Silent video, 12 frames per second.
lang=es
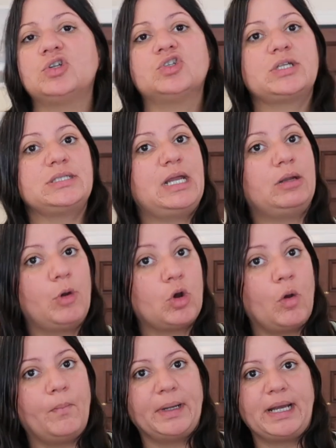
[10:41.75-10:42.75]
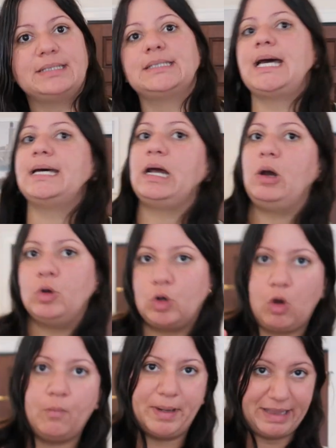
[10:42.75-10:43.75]
No sé si a lo mejor compras en Sara o
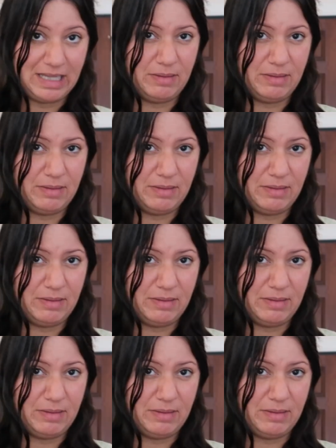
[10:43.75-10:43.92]
no compras.